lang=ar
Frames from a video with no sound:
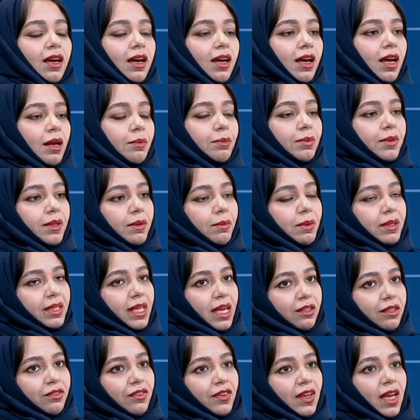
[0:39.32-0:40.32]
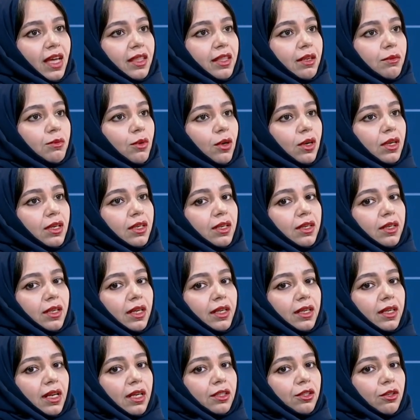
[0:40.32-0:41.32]
بدات في هذا
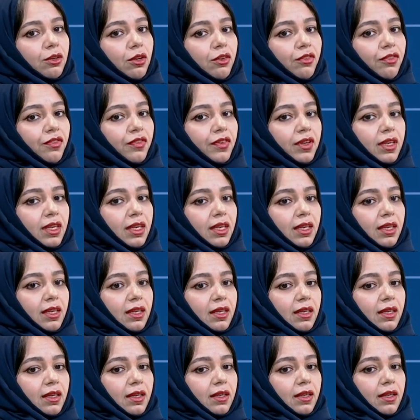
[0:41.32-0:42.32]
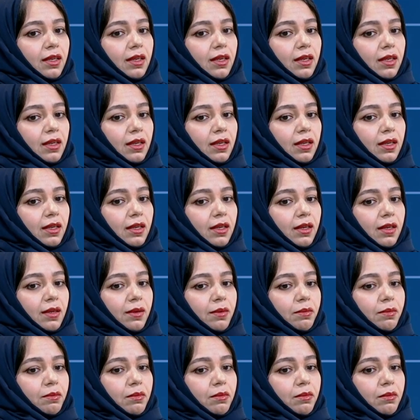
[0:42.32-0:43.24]
المقرر ادخل في آه،